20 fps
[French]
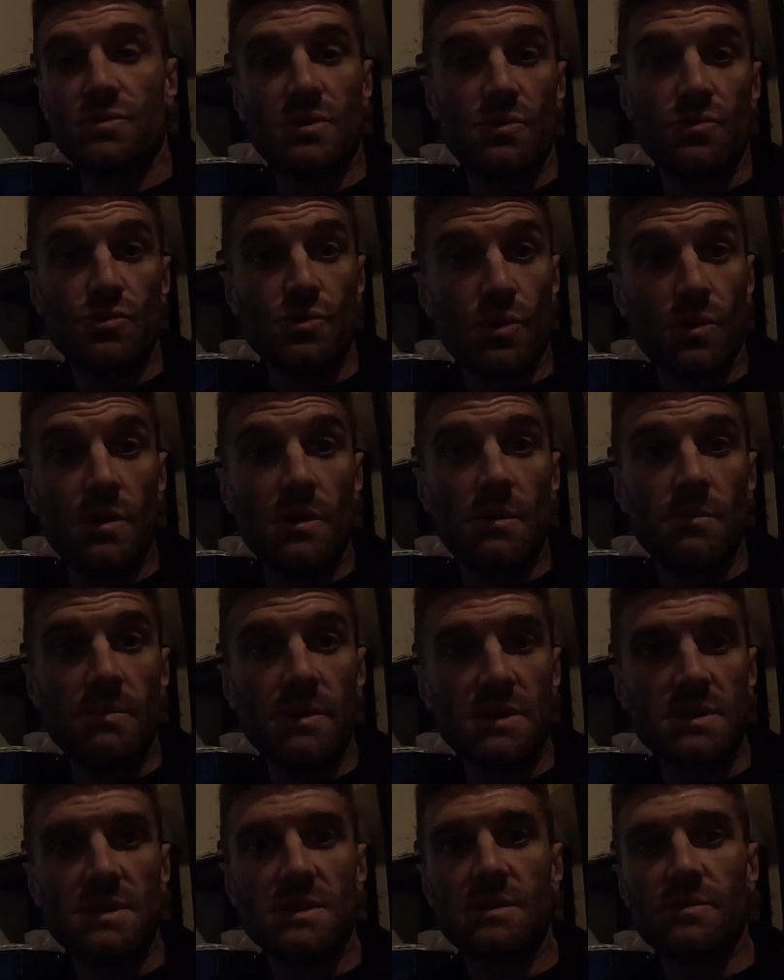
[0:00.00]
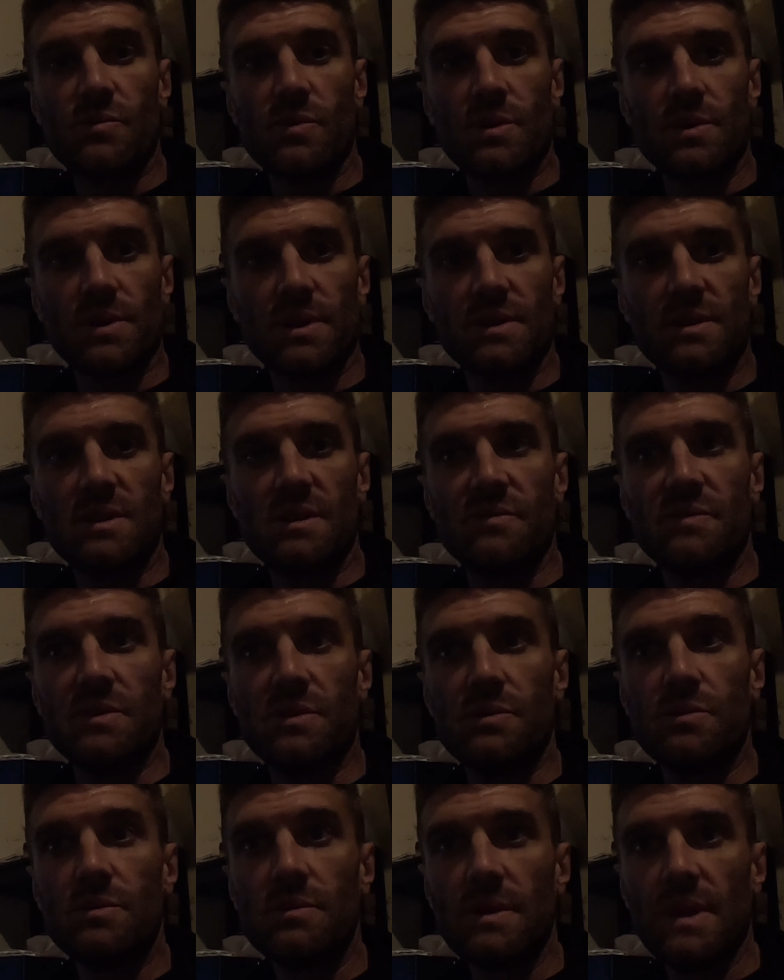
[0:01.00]
vous êtes toujours là, merci d'avoir regardé la
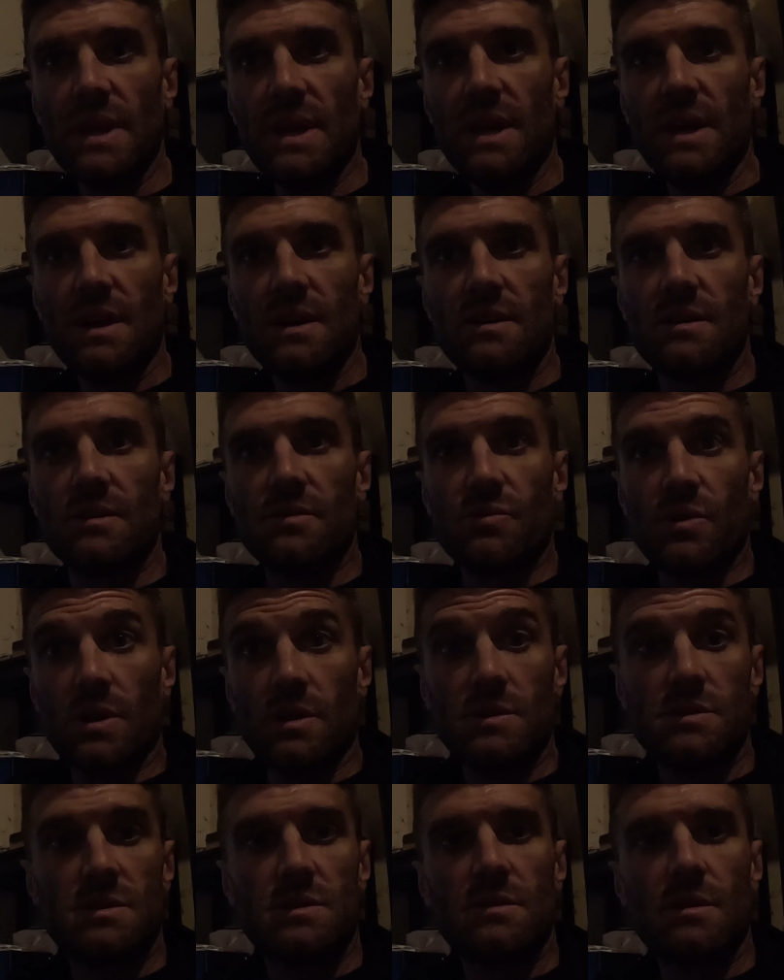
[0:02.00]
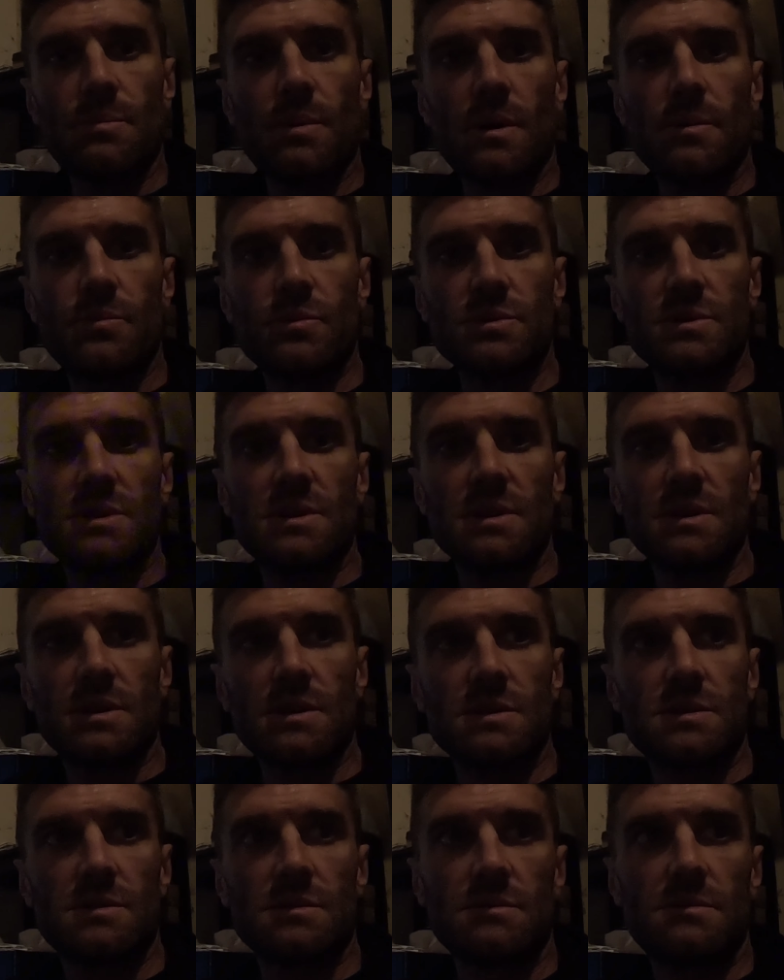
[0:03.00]
vidéo. voilà, n'hésitez pas à poser des
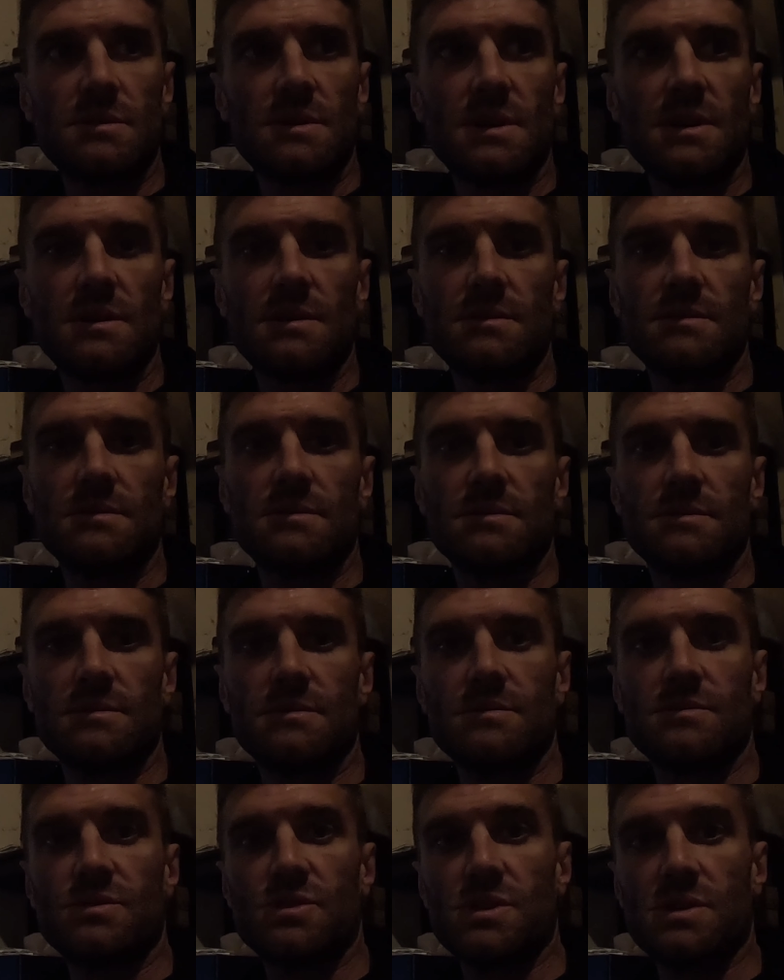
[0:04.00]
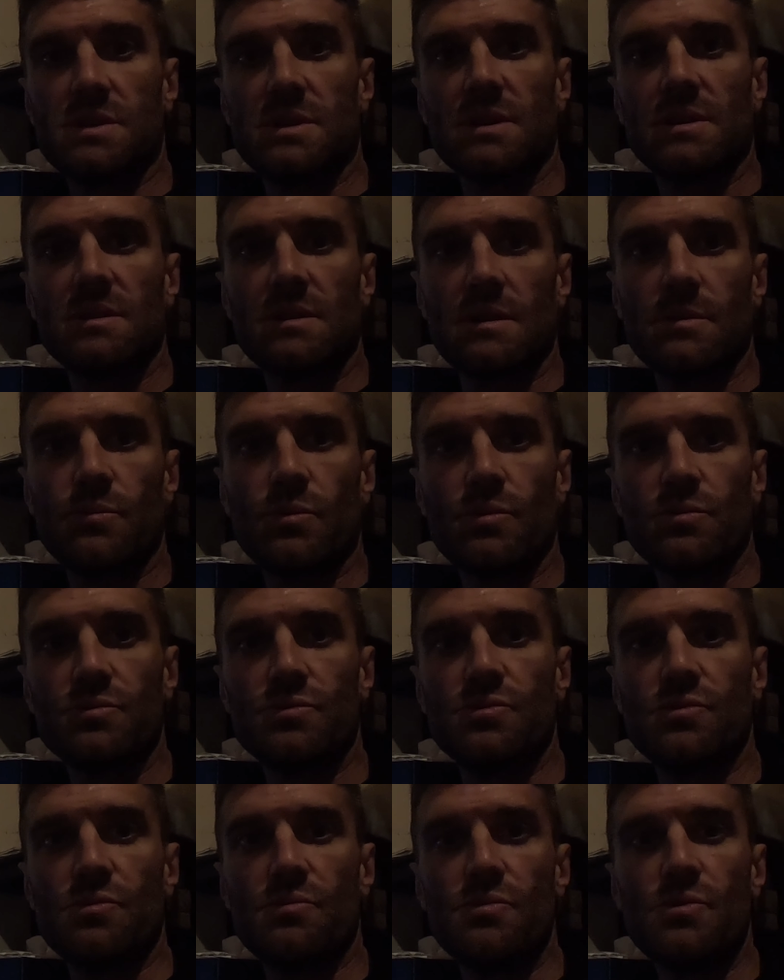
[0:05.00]
questions, hein. j'essaierai d'y répondre
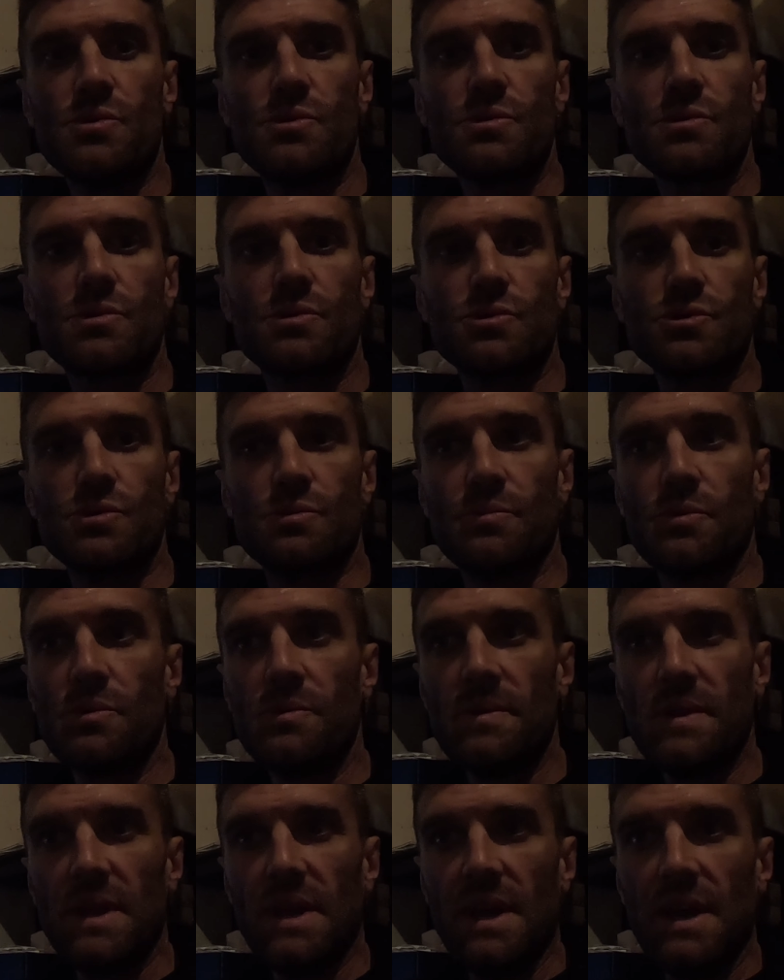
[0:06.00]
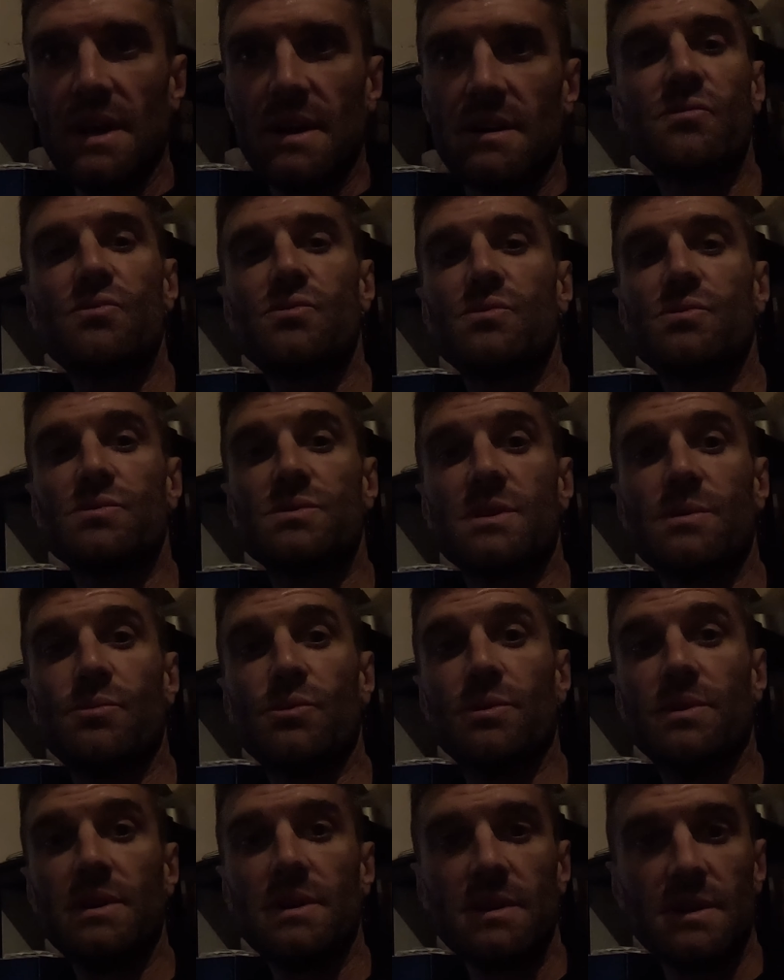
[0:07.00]
du mieux que je peux. Vous abonner,
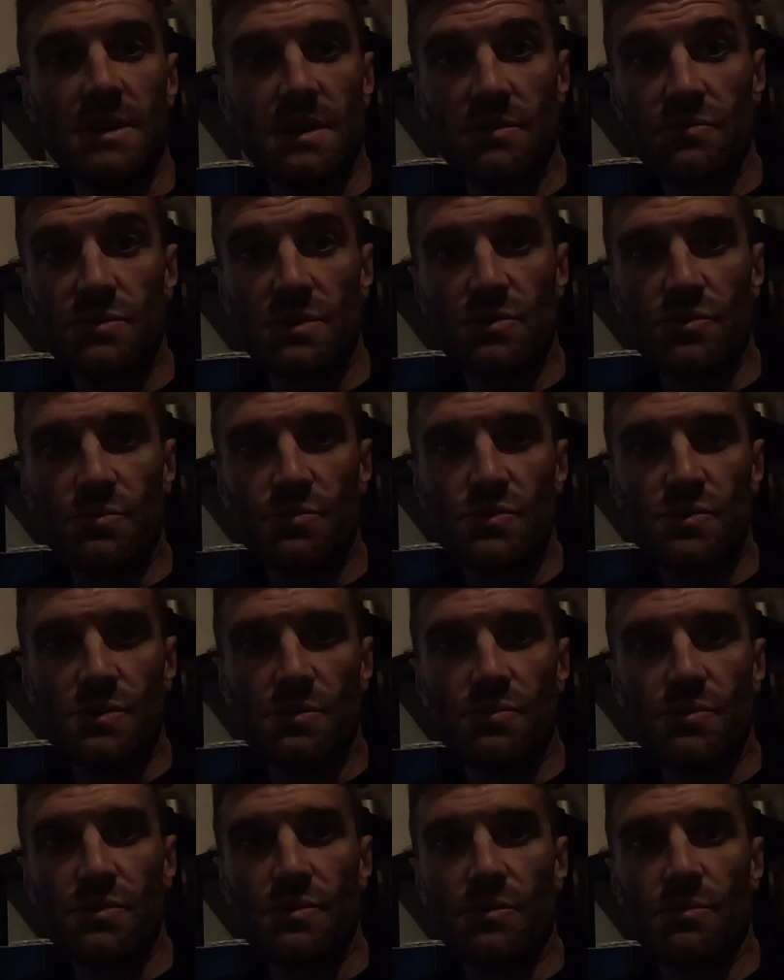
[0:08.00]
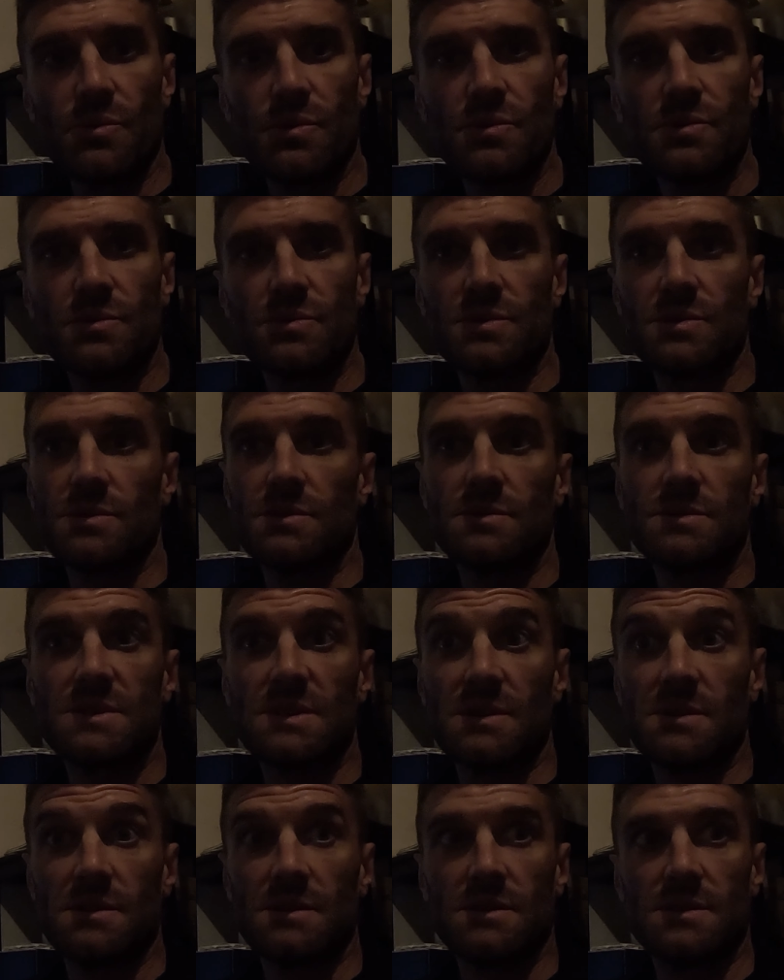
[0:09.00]
abonnez, hein. vous êtes de plus en plus nombreux, donc
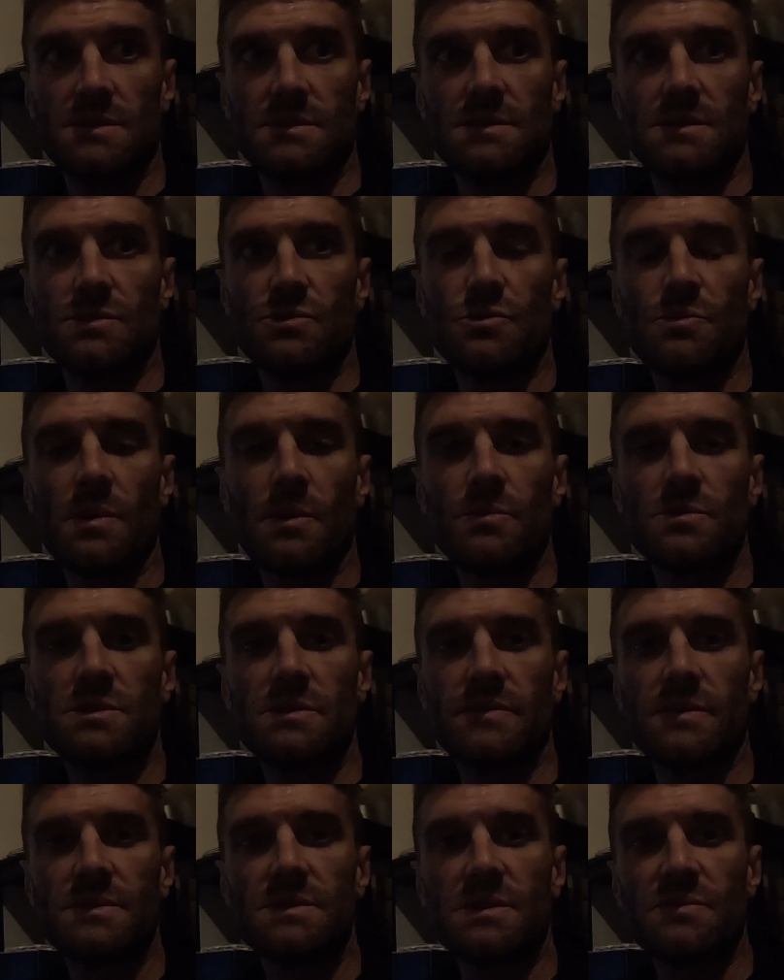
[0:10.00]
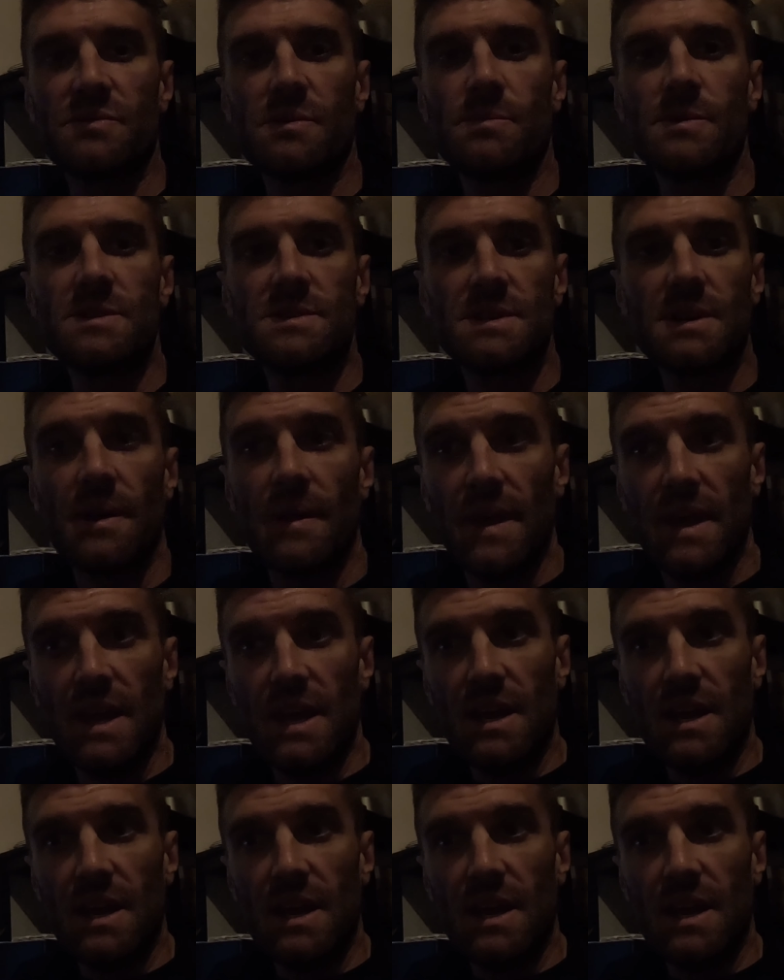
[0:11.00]
ça c'est super motivant, ça fait plaisir.